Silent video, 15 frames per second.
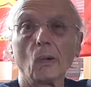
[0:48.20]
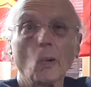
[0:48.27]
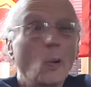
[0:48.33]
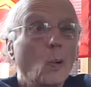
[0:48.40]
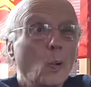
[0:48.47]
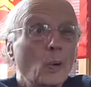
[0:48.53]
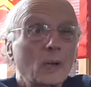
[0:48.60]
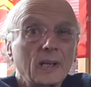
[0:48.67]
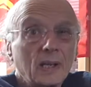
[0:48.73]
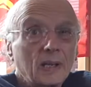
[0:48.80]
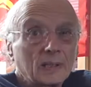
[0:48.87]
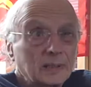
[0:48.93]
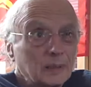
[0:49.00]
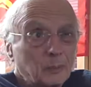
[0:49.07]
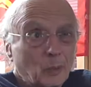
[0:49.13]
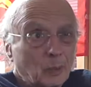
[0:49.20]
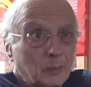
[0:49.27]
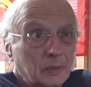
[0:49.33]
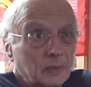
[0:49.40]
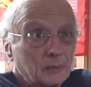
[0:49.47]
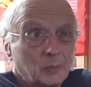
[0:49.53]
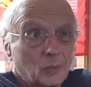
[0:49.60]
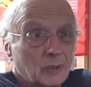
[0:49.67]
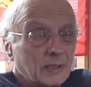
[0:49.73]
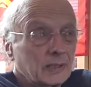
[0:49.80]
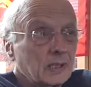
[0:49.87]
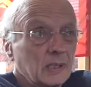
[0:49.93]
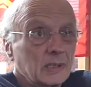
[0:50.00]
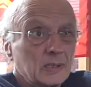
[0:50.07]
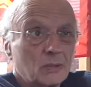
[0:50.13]
aucun des problèmes pour
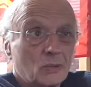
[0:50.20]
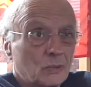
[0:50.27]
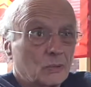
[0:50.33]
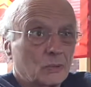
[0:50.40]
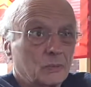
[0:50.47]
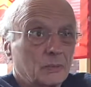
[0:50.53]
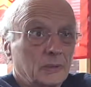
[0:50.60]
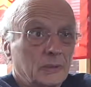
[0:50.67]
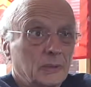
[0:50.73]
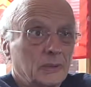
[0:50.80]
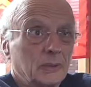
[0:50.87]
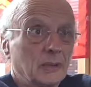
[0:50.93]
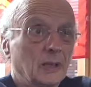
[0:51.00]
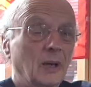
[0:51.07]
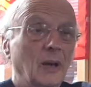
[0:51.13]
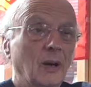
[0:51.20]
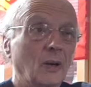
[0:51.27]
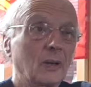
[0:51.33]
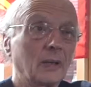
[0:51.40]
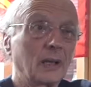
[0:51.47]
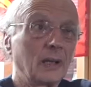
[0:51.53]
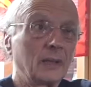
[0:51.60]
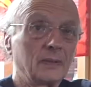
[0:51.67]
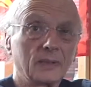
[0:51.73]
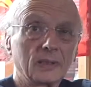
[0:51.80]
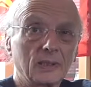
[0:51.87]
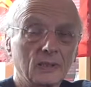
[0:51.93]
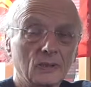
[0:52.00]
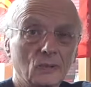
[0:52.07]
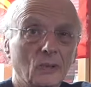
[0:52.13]
lesquels ils se sont mis en grève et
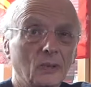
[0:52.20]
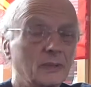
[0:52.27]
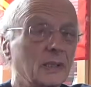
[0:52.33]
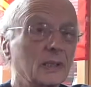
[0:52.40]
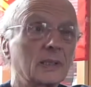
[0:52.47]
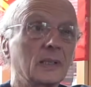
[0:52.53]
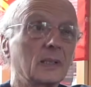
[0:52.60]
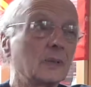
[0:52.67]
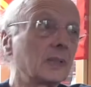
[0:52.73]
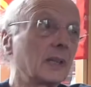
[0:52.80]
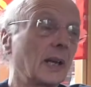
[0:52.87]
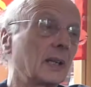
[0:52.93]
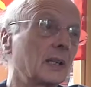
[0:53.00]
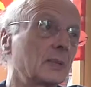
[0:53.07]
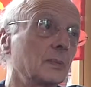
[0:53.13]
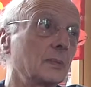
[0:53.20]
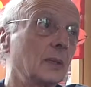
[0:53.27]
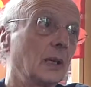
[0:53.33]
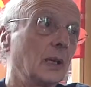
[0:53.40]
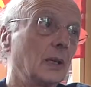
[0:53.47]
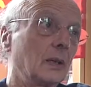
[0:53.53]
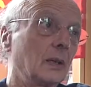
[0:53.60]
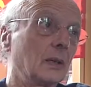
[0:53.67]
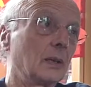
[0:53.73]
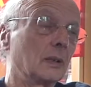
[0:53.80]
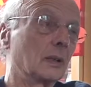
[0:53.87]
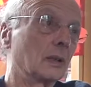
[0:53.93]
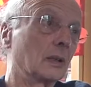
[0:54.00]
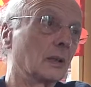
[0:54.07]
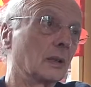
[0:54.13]
qu'ils ont renversé le tsarisme
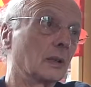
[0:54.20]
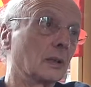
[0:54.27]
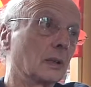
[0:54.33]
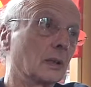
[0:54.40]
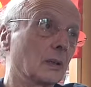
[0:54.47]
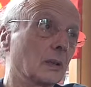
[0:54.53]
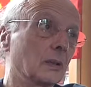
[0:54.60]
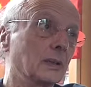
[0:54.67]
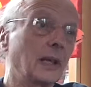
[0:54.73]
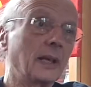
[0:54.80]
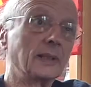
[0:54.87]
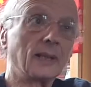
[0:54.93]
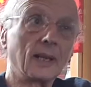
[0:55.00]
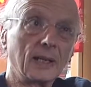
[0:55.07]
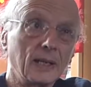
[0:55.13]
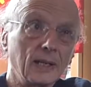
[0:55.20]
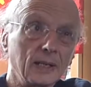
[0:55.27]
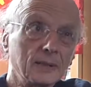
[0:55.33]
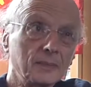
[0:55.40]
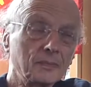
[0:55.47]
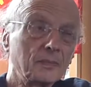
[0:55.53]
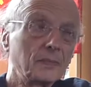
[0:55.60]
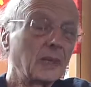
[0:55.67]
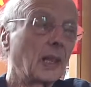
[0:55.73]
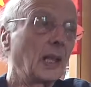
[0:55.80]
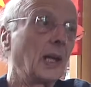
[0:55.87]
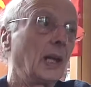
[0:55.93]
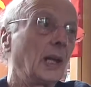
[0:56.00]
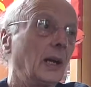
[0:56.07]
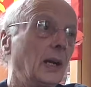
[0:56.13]
n'a été réglé.
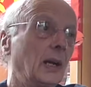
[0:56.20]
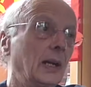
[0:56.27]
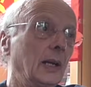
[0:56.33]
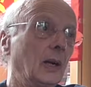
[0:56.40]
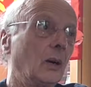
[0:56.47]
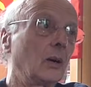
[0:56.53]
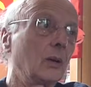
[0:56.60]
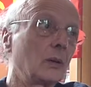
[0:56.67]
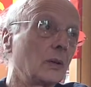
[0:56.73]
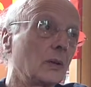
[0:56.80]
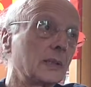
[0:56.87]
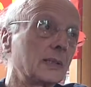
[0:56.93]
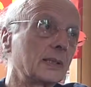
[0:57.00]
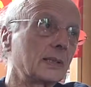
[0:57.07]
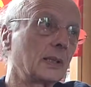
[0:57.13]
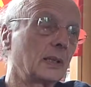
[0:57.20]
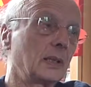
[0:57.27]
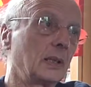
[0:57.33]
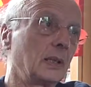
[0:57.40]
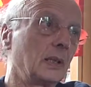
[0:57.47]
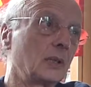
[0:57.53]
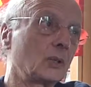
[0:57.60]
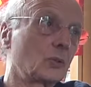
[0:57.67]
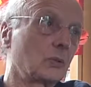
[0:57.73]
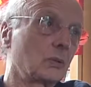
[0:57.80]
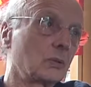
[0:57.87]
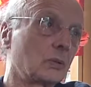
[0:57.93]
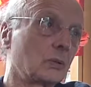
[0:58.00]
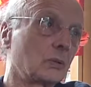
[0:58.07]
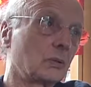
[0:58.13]
Or, les
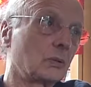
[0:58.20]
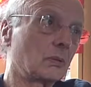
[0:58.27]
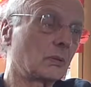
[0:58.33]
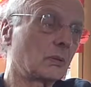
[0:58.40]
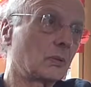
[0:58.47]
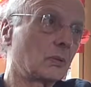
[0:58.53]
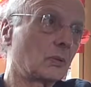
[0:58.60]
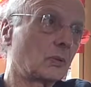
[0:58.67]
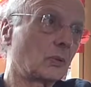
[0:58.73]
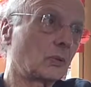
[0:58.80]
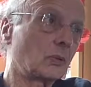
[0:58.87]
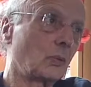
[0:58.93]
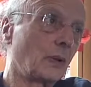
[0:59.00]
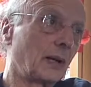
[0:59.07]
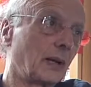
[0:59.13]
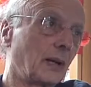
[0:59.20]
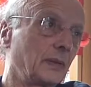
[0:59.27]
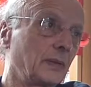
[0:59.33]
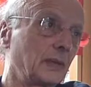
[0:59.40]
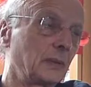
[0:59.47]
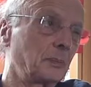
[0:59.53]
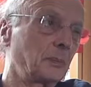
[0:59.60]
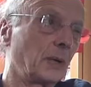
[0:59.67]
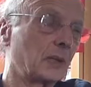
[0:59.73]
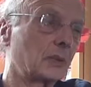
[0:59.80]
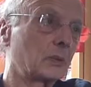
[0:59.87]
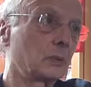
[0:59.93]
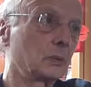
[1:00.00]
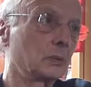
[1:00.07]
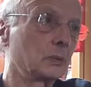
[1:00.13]
choses euh, se sont aggravées
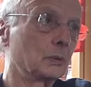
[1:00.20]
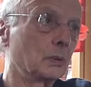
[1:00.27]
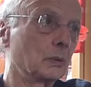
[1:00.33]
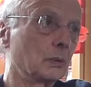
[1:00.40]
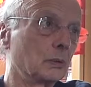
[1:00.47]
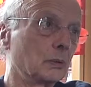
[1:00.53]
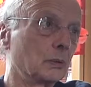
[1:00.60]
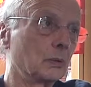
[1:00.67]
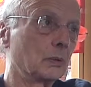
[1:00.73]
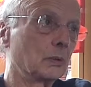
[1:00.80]
parce que euh,